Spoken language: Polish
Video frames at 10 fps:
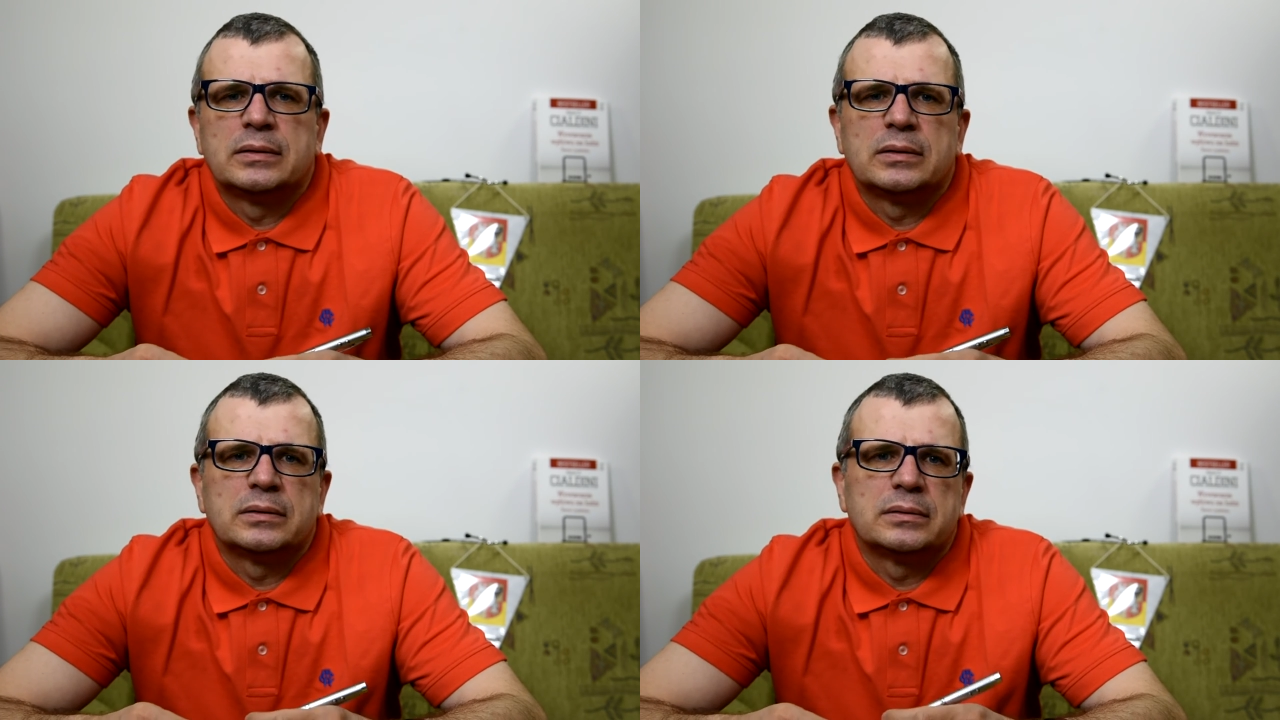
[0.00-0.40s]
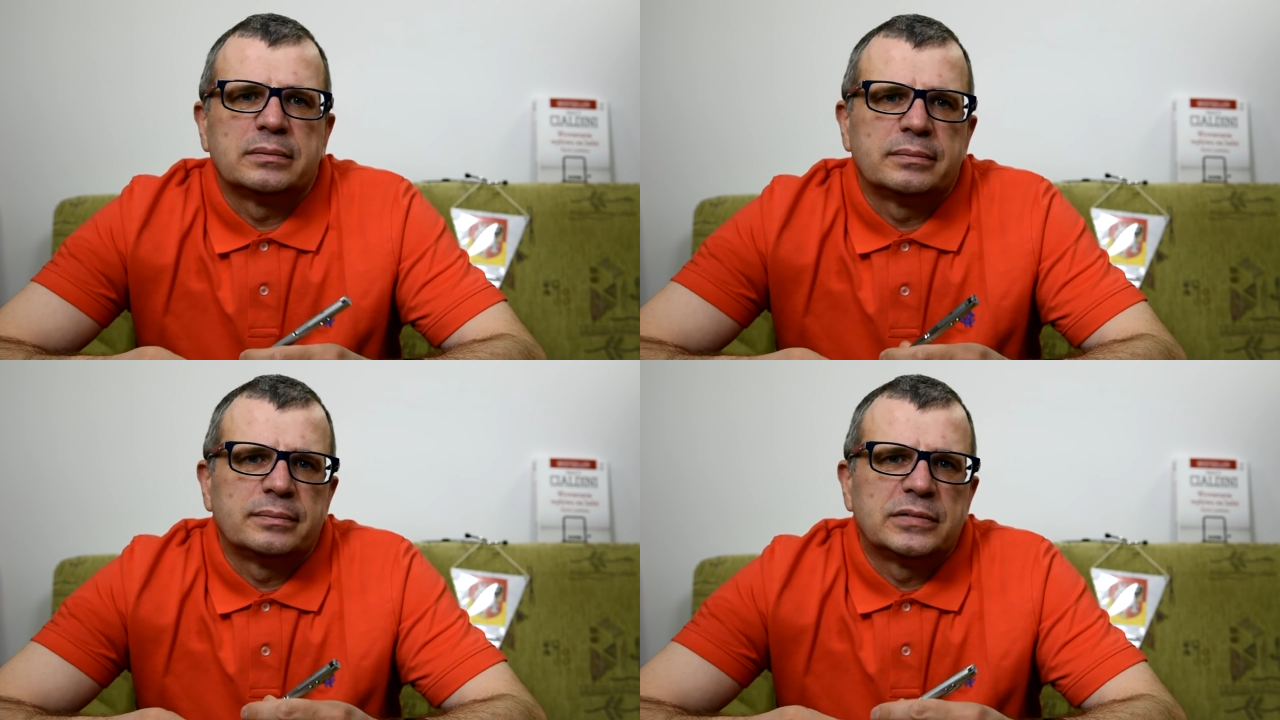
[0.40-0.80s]

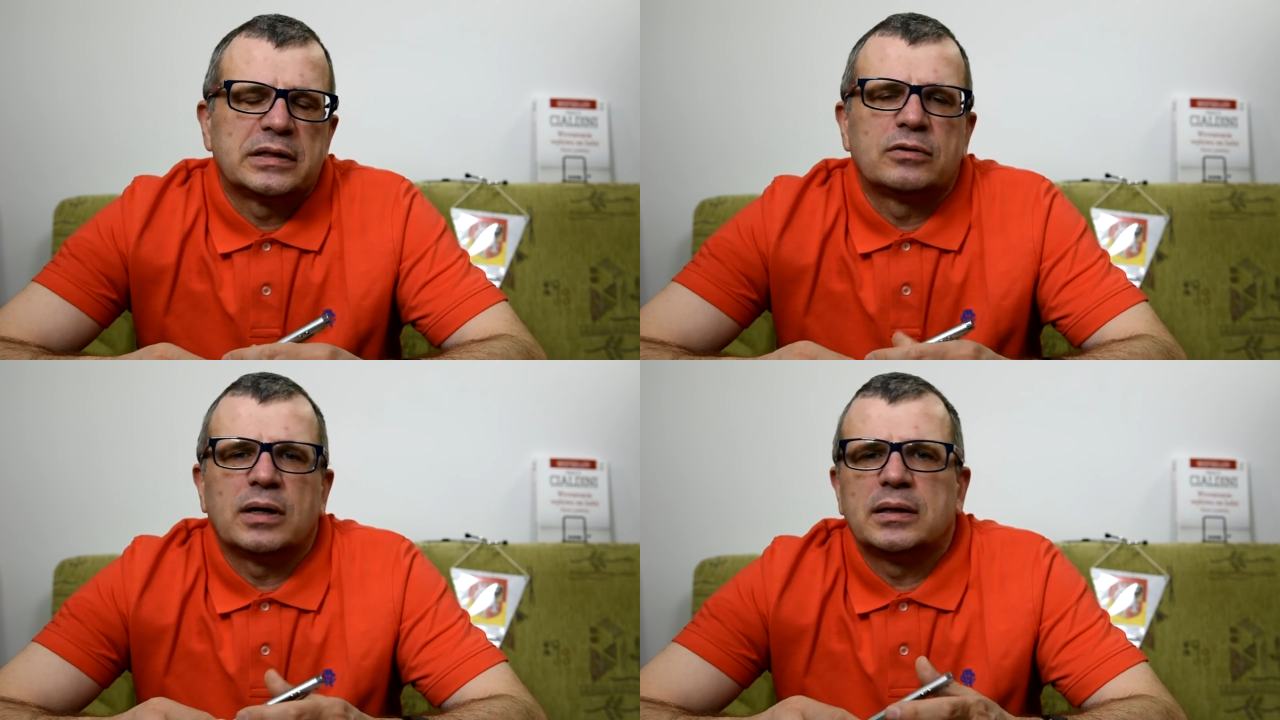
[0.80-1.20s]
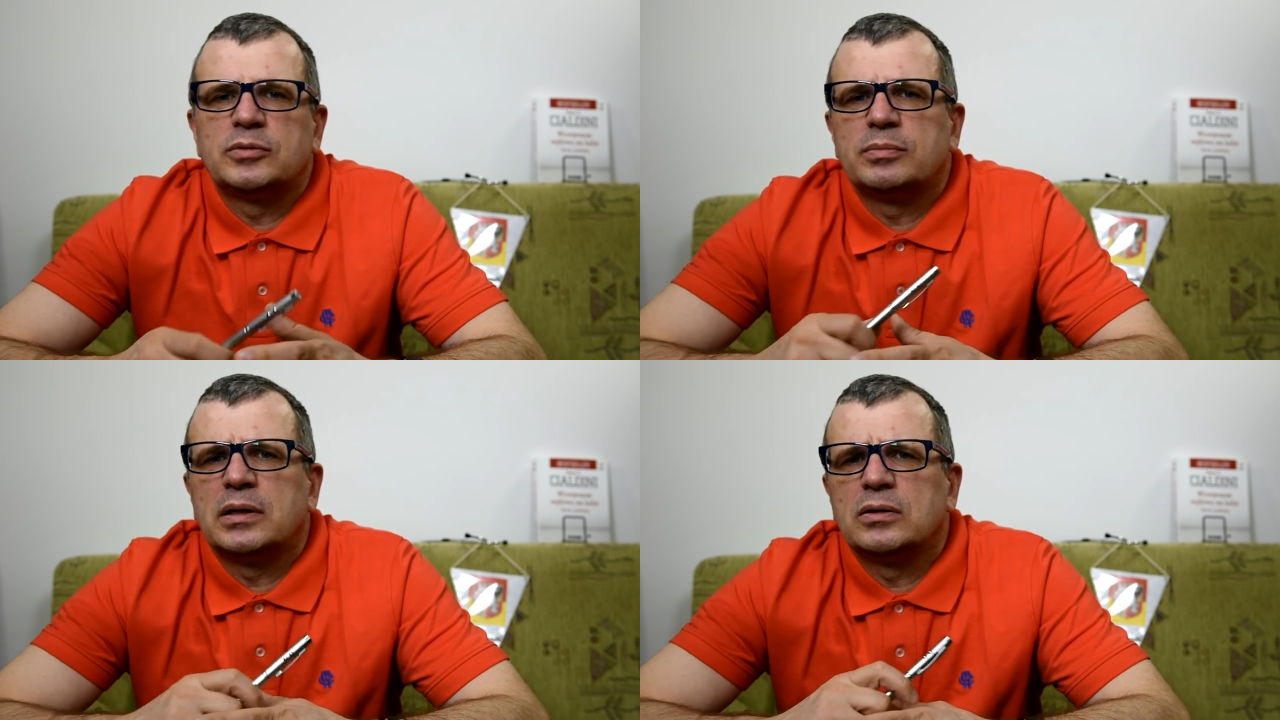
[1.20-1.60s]
no, zakładam,
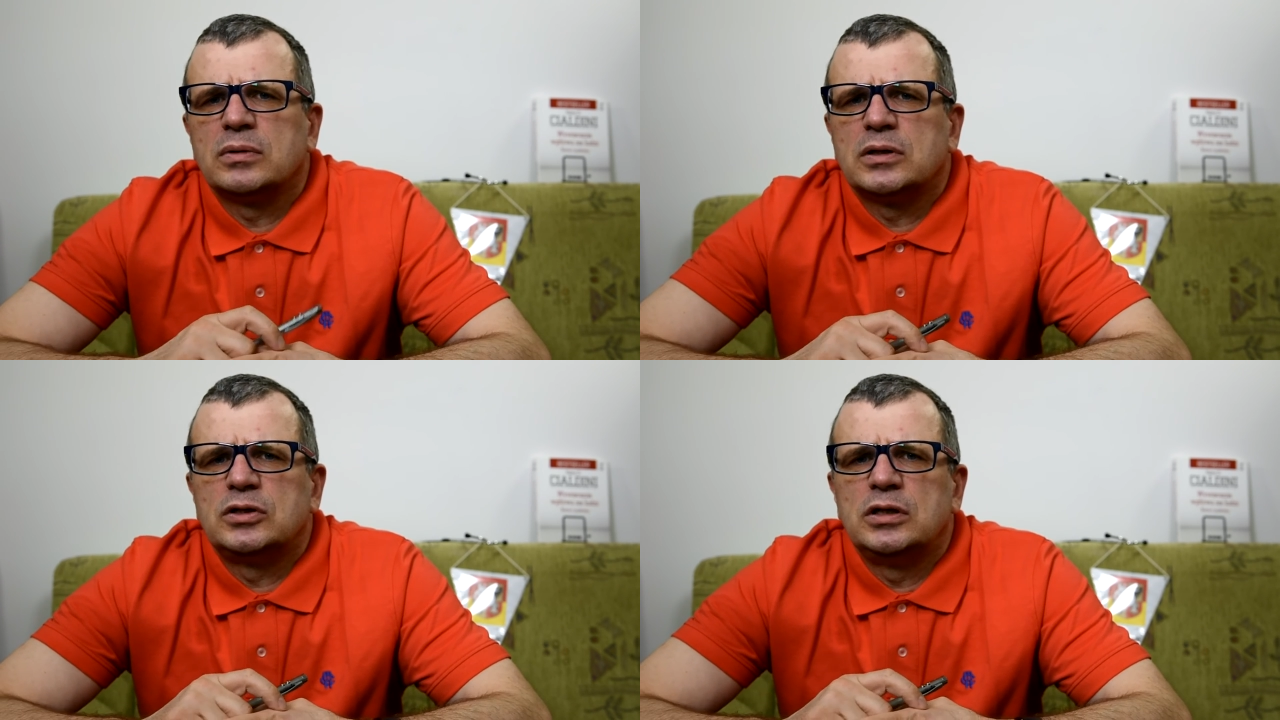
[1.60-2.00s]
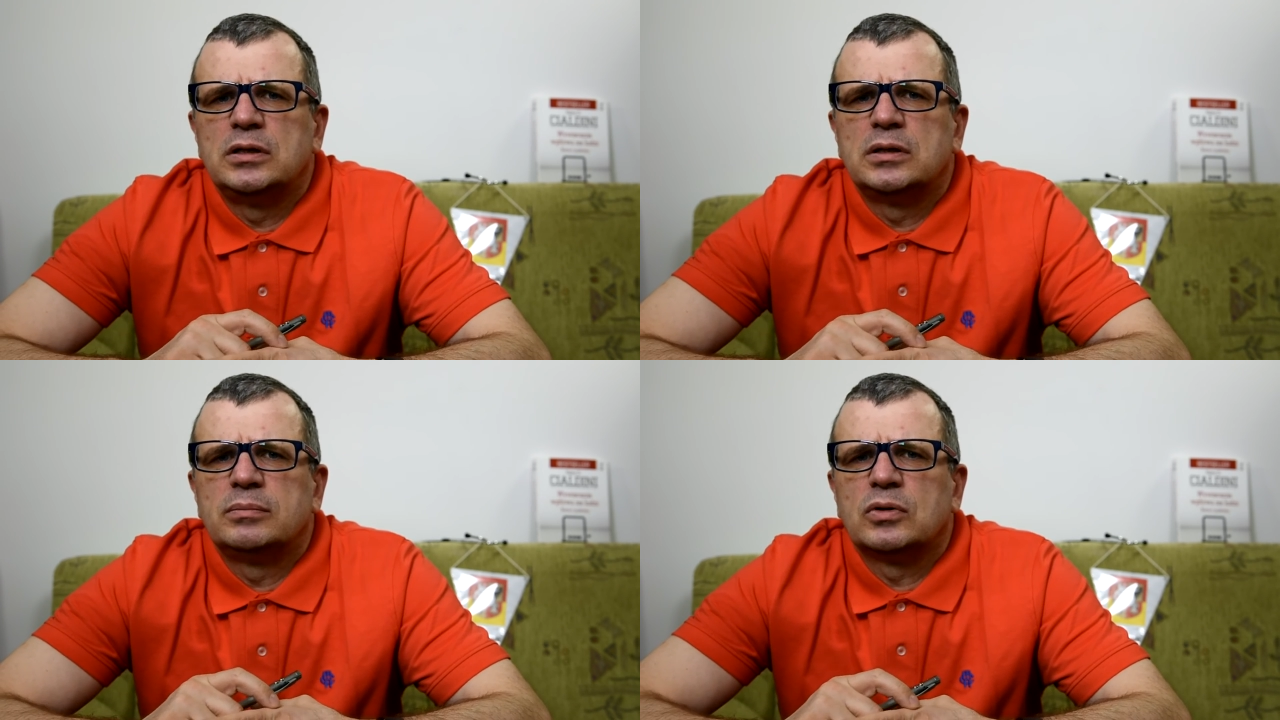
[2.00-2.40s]
że mają jakiś
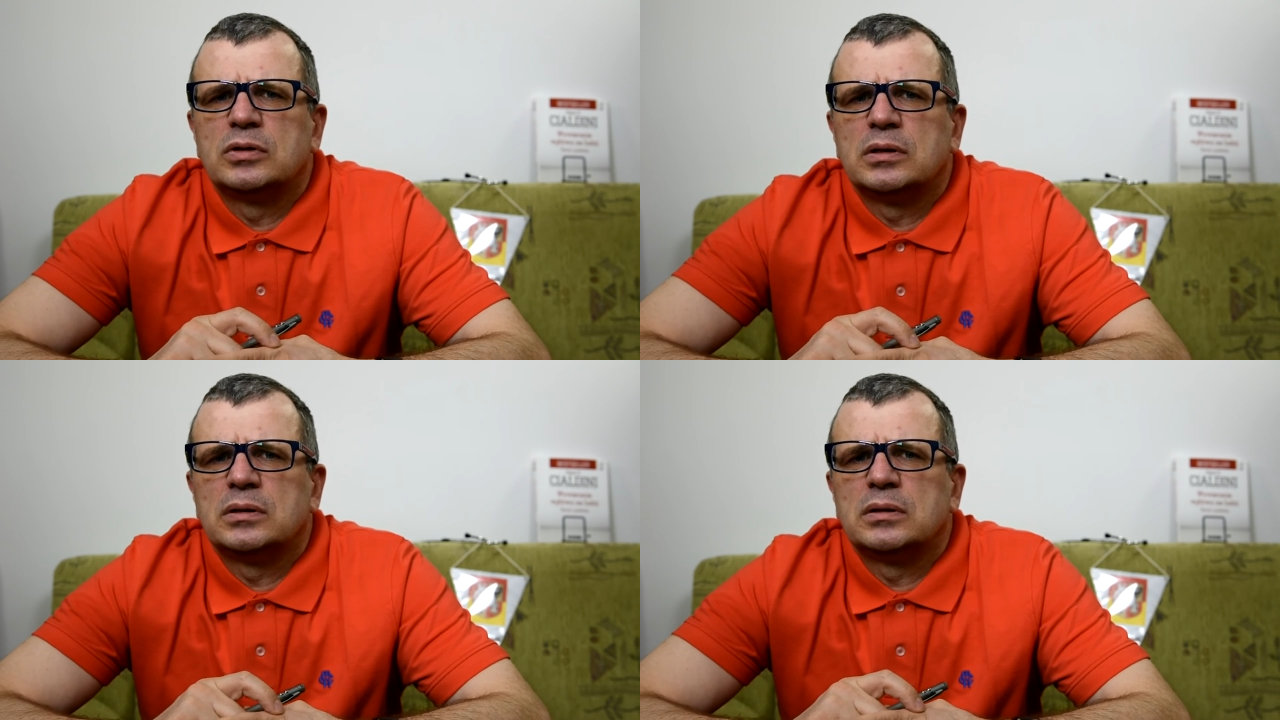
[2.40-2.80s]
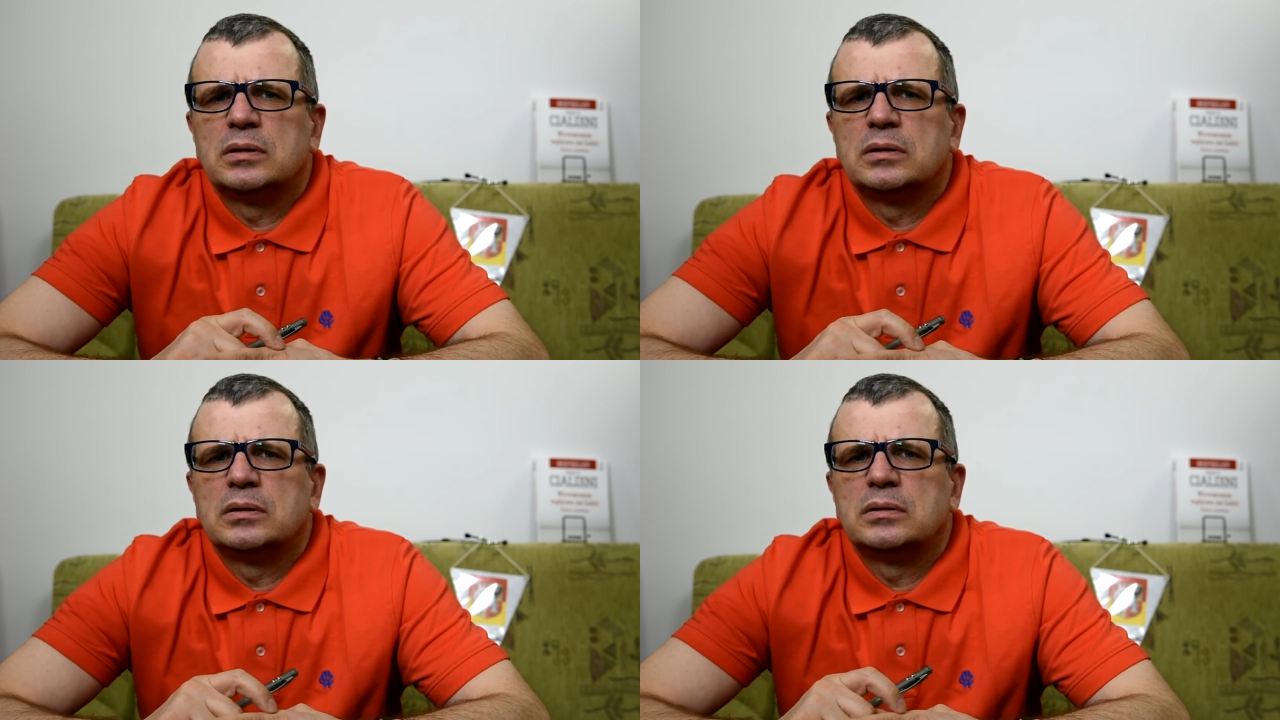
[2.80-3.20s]
inny model
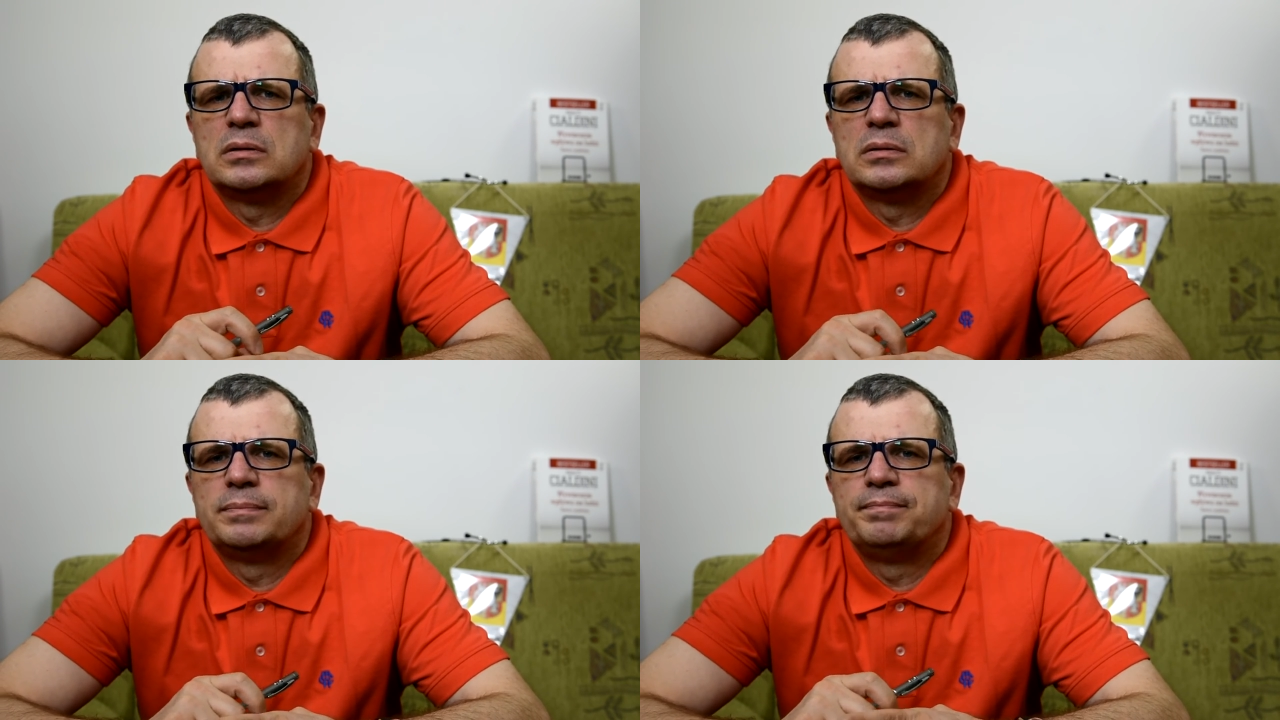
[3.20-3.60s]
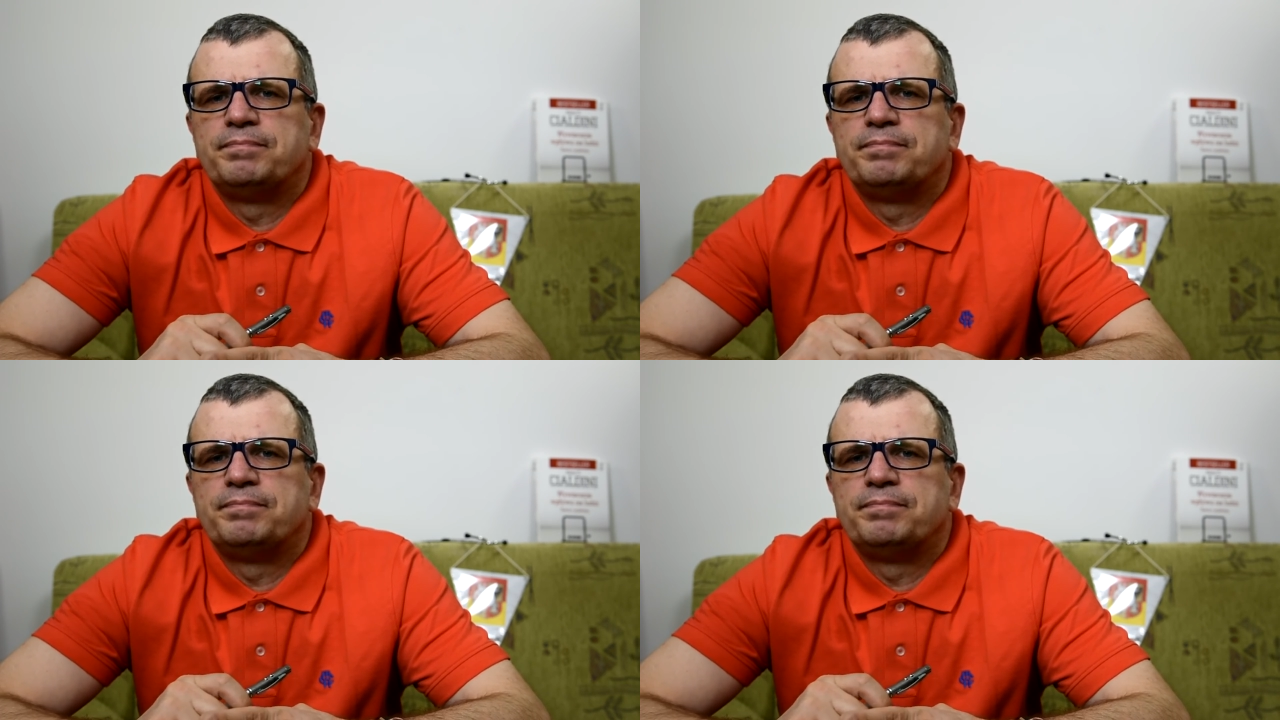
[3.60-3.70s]
y,